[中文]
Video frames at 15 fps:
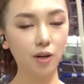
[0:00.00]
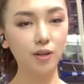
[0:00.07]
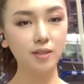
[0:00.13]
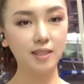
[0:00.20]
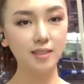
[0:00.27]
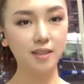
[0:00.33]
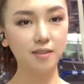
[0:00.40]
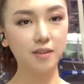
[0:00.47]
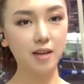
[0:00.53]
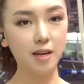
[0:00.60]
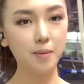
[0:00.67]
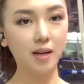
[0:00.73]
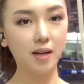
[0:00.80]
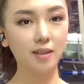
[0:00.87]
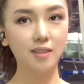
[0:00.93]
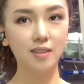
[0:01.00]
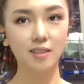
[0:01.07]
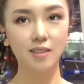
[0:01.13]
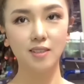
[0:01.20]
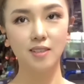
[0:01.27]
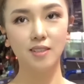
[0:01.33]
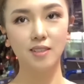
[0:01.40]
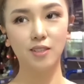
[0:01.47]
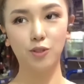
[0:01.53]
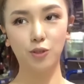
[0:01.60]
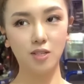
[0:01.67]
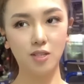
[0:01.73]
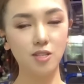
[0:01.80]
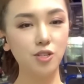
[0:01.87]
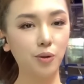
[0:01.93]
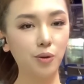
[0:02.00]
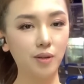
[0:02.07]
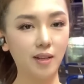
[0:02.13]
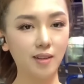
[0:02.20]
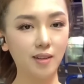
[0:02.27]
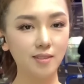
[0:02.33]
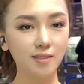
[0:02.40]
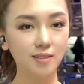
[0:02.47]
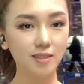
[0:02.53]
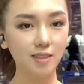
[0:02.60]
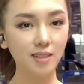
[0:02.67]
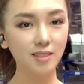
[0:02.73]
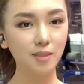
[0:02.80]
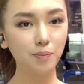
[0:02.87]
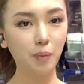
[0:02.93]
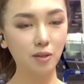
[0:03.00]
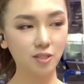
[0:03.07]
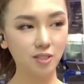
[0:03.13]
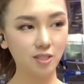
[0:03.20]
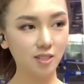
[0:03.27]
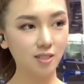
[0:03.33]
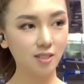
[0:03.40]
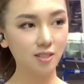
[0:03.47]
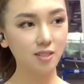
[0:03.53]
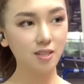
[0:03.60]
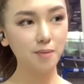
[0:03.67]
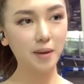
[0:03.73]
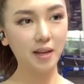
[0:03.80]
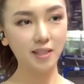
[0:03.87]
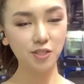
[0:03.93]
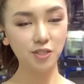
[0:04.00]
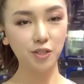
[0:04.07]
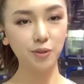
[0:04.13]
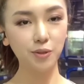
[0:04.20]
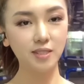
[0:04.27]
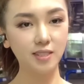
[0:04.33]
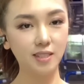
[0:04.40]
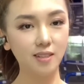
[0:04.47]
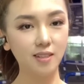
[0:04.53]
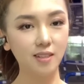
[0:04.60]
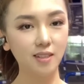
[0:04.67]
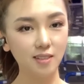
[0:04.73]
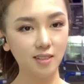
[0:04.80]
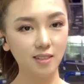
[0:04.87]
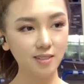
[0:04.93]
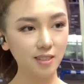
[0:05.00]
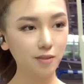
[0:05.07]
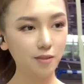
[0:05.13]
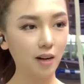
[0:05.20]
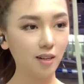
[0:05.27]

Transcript: 减肥嘛，确实瘦了，一直保持116斤，但今天晚